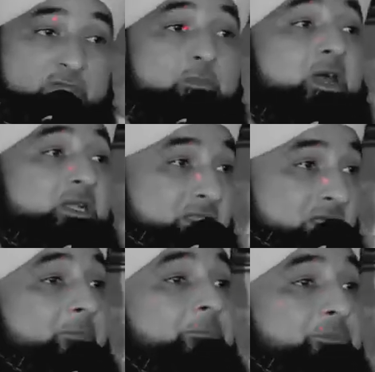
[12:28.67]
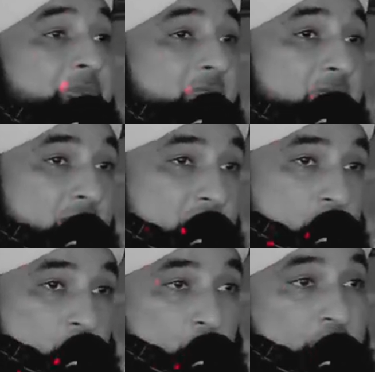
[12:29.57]
माफ़ी मांगना
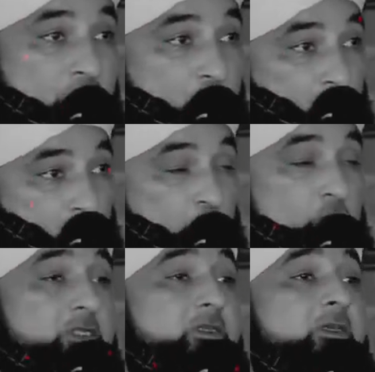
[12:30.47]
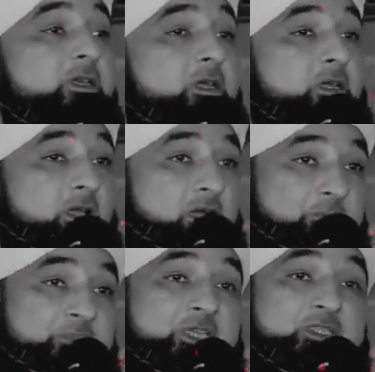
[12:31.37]
उसके हुजूर
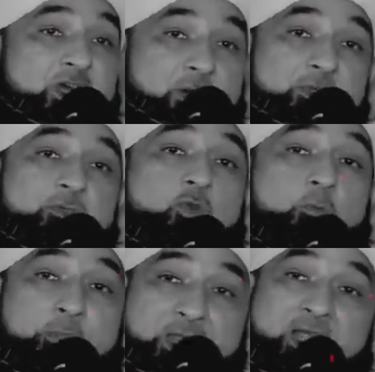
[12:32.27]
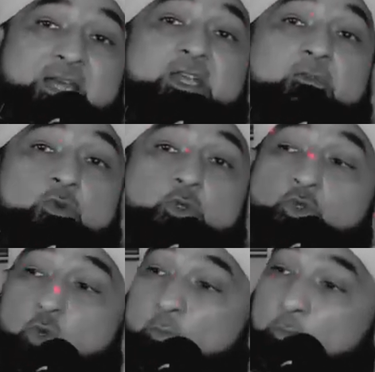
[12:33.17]
अपने दामन को फैलाना वो
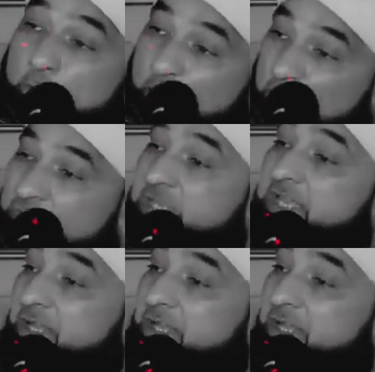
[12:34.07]
उसको बहुत